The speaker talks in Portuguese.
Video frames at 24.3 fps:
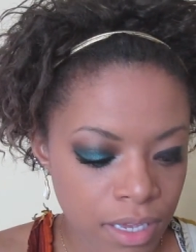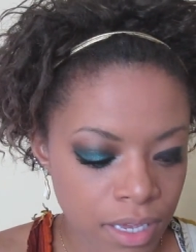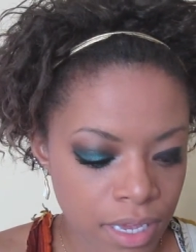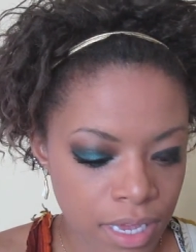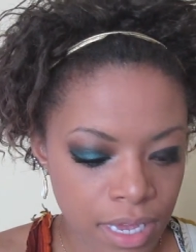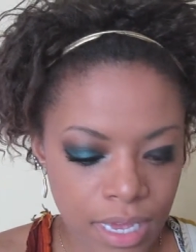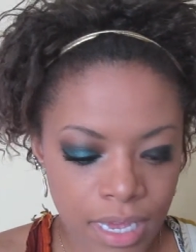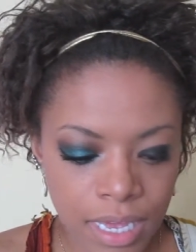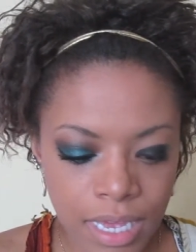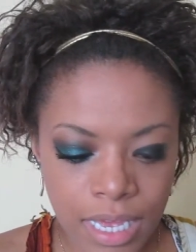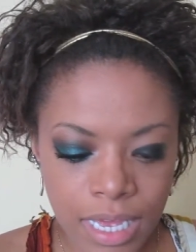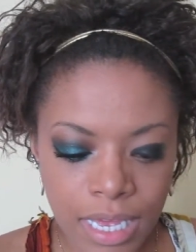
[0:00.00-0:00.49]

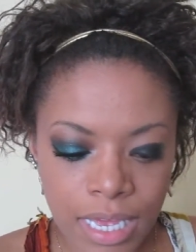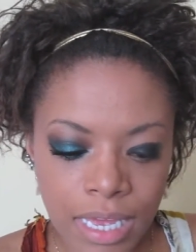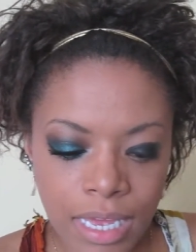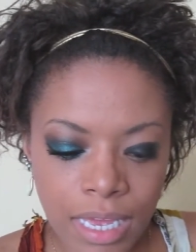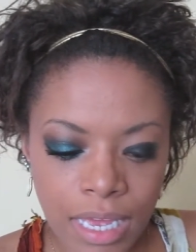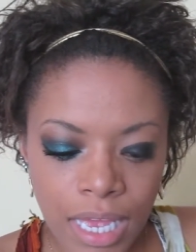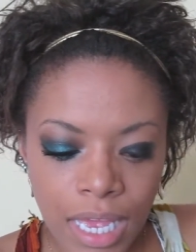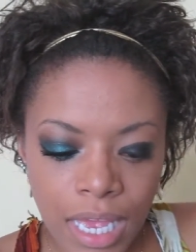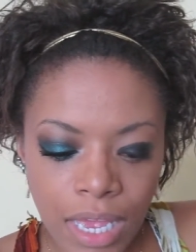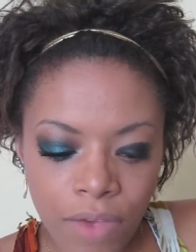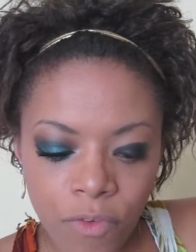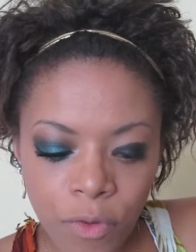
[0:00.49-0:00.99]
É,
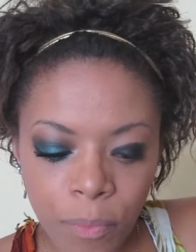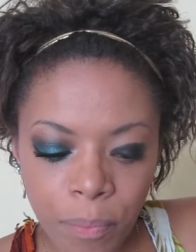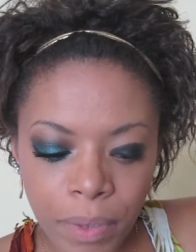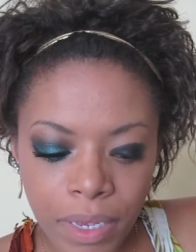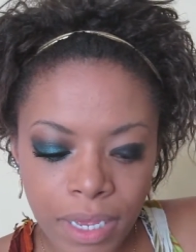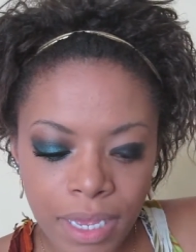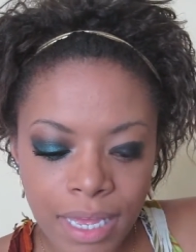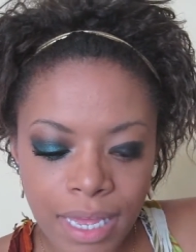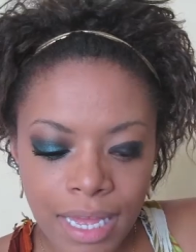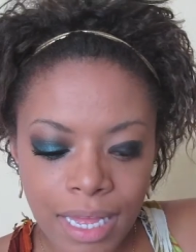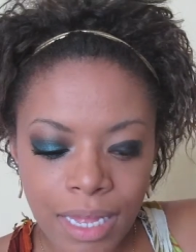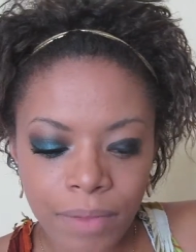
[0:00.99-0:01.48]
eu vou
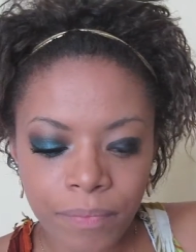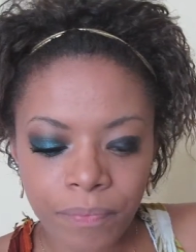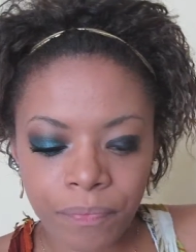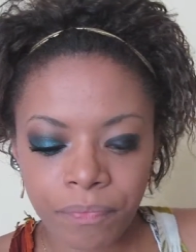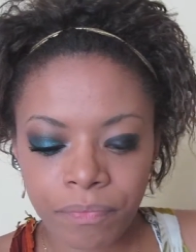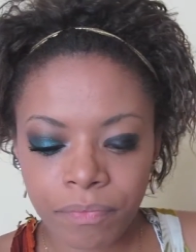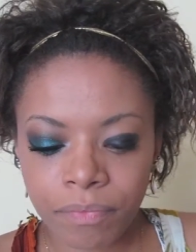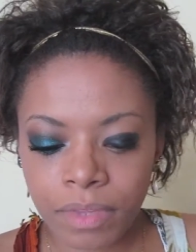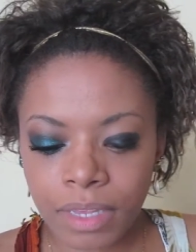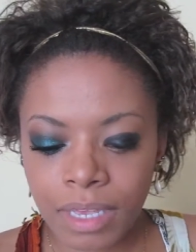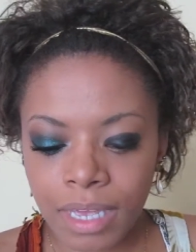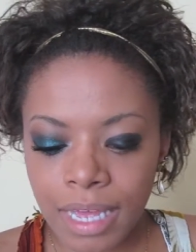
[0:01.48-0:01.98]
pegar
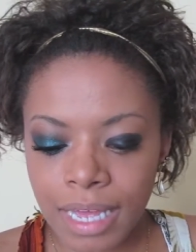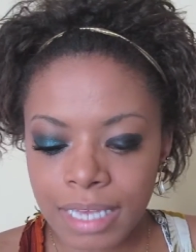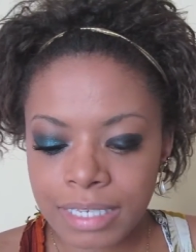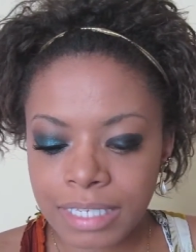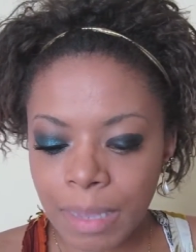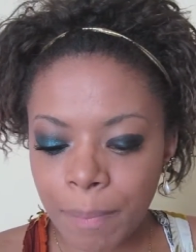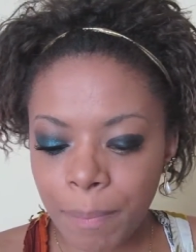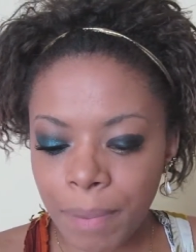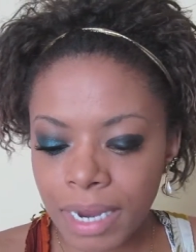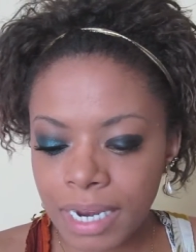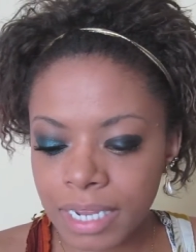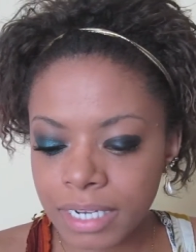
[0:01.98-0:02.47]

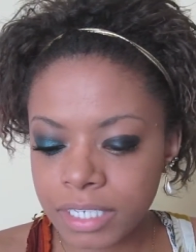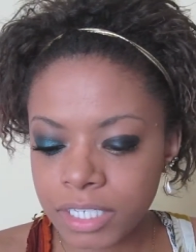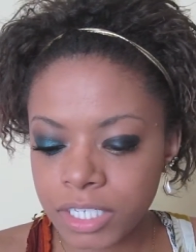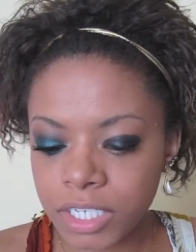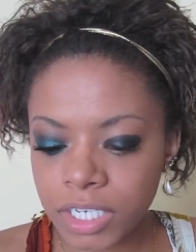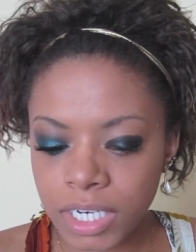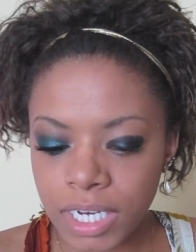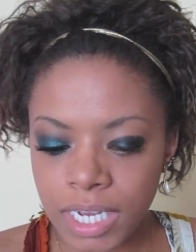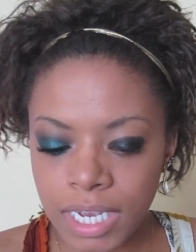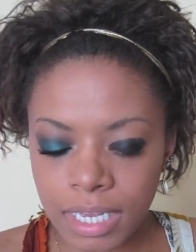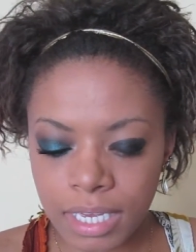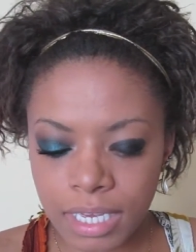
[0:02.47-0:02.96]
essa
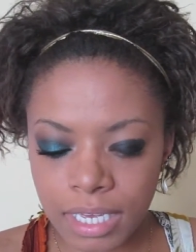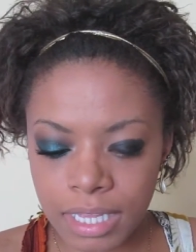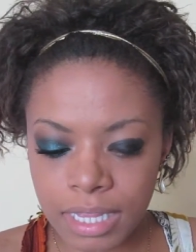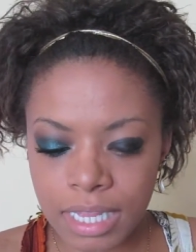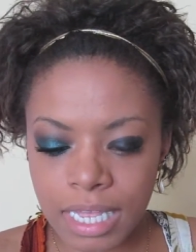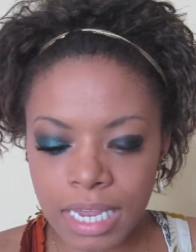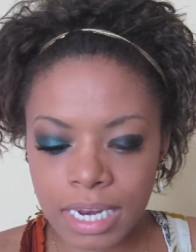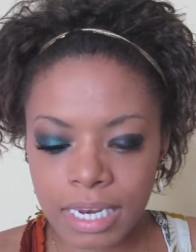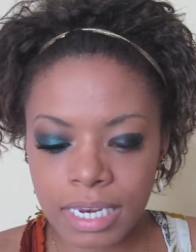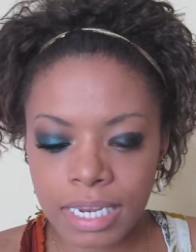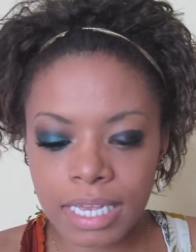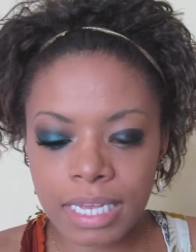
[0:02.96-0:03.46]
paletinha aqui
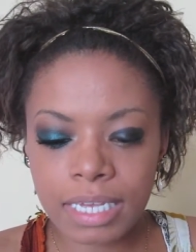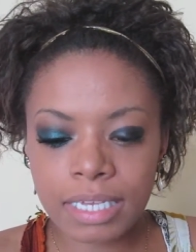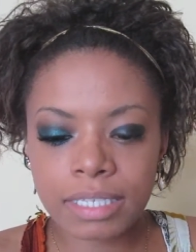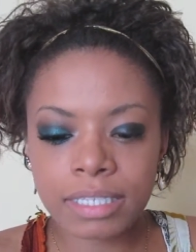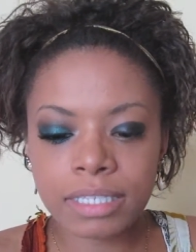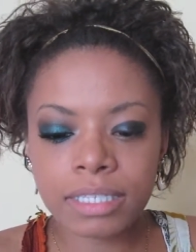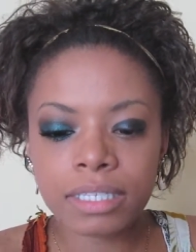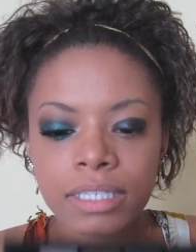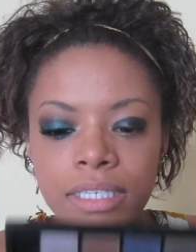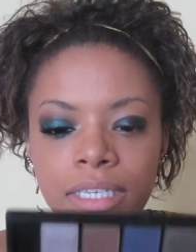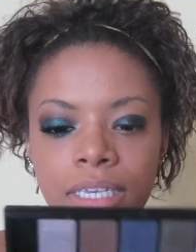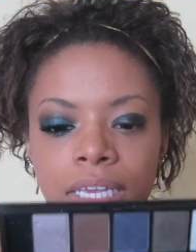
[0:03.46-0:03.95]
da
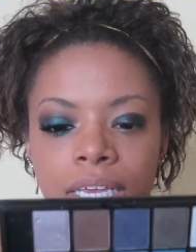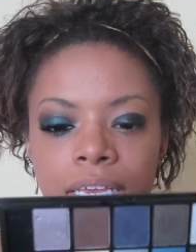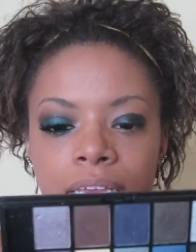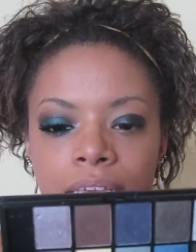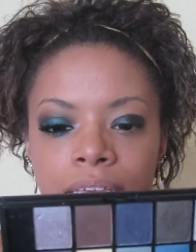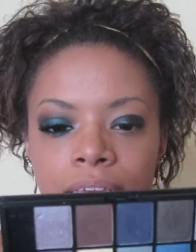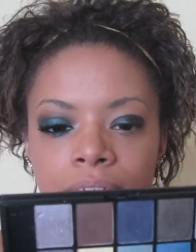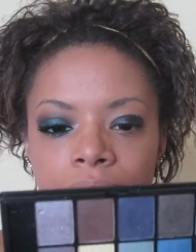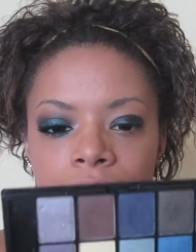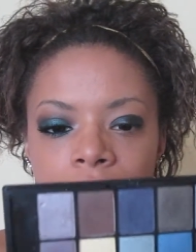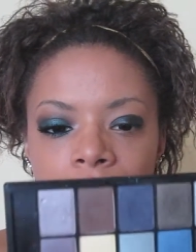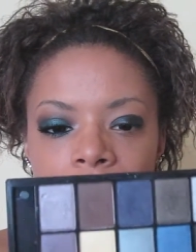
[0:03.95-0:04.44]
NYX,
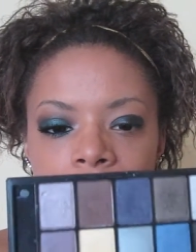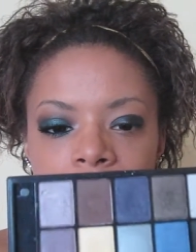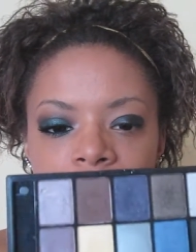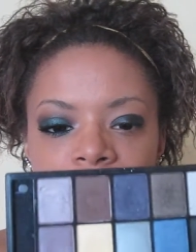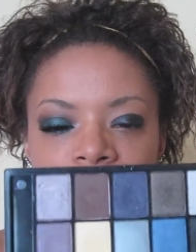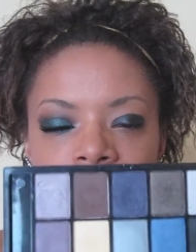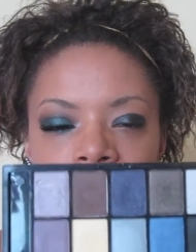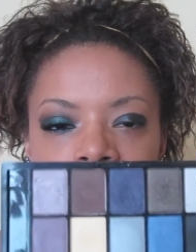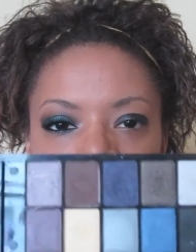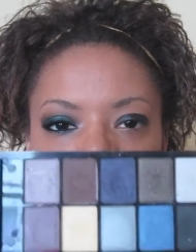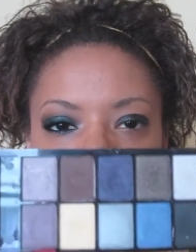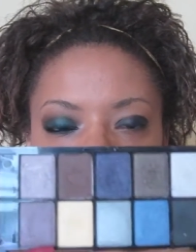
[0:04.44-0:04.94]
que é a
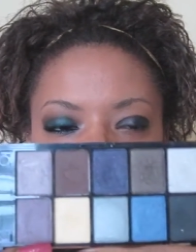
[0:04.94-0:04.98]
Jazz